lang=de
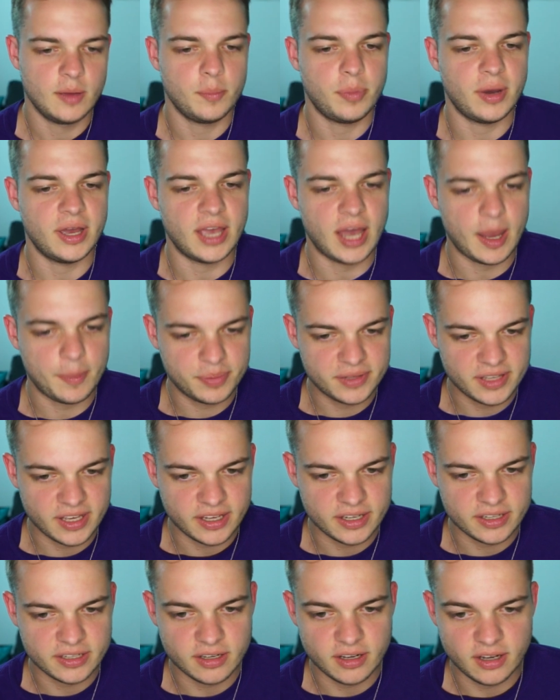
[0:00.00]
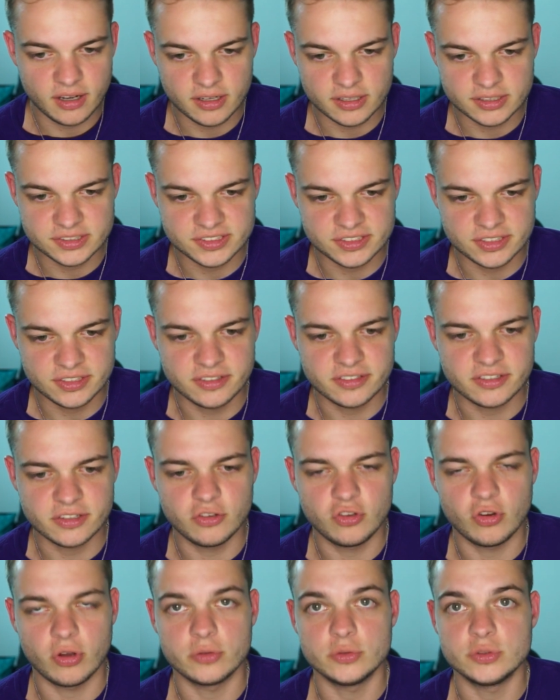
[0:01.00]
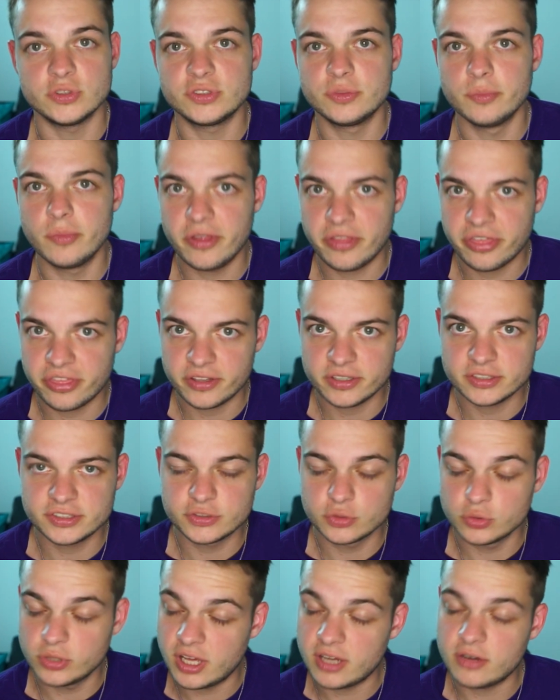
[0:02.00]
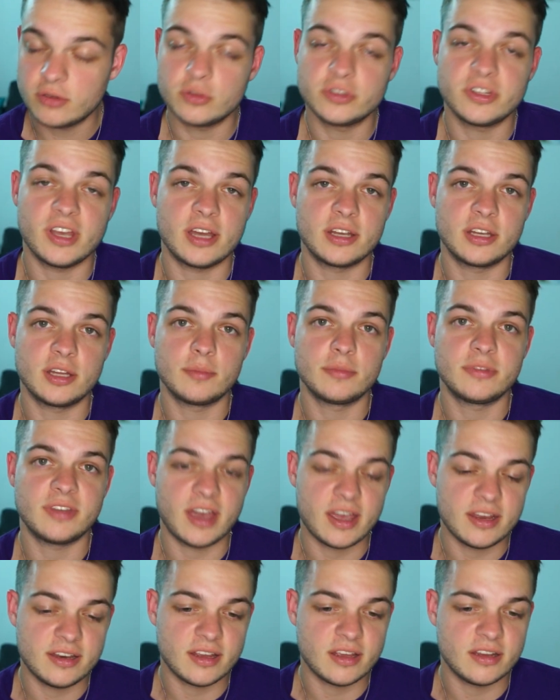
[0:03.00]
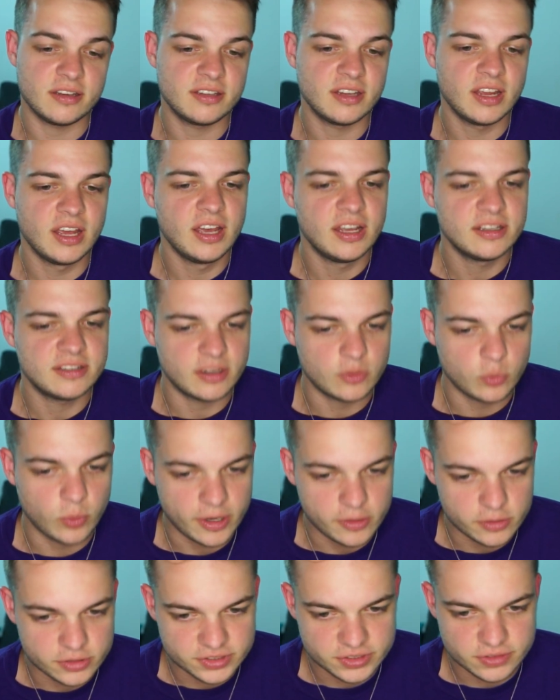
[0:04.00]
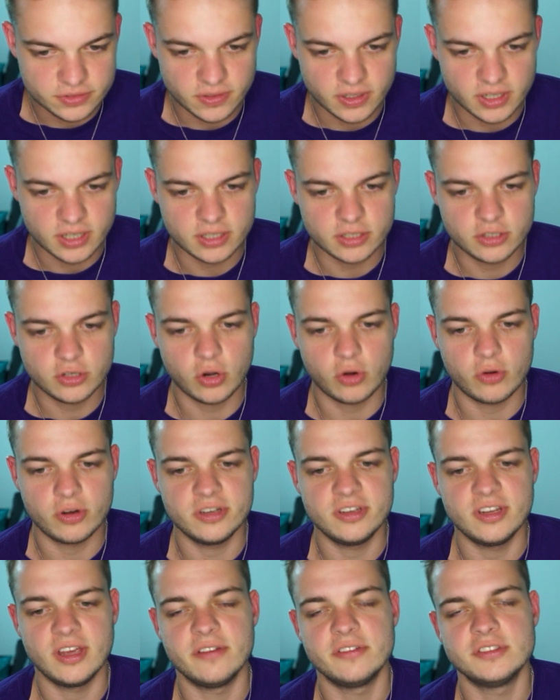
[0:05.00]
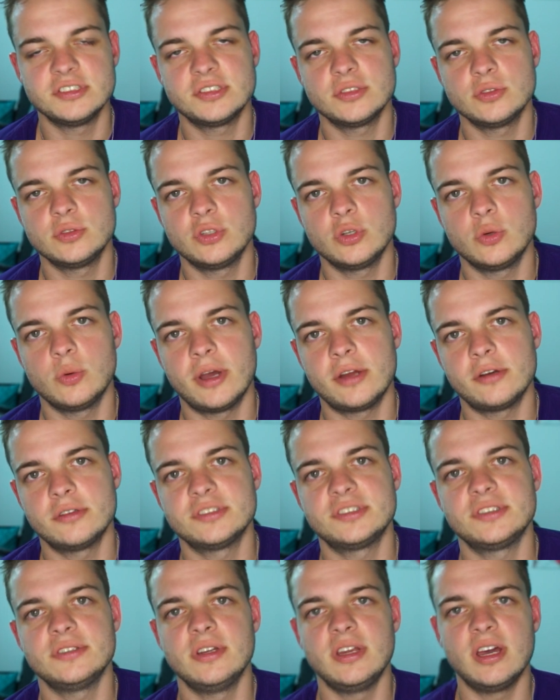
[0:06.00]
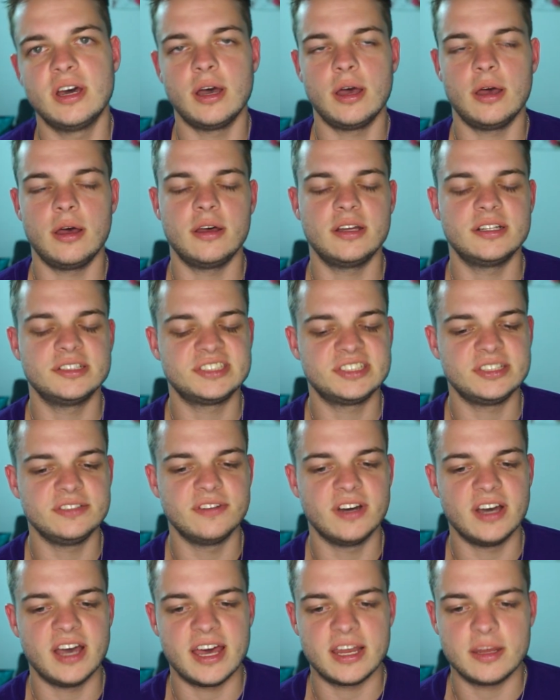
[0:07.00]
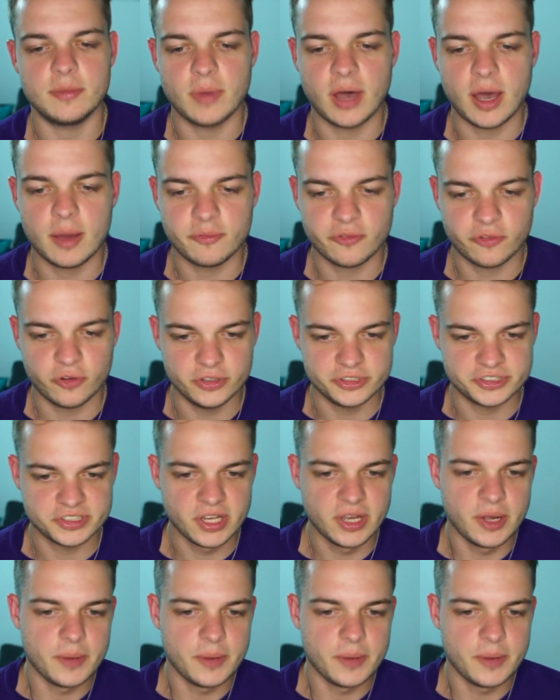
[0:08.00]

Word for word: Bei Abgängen äh, sind Jonu Smith zu nennen, unter anderem Tight End, dann Wide Receiver Corey Davis und Wide Receiver, äh, Receiver Adam Humphreys.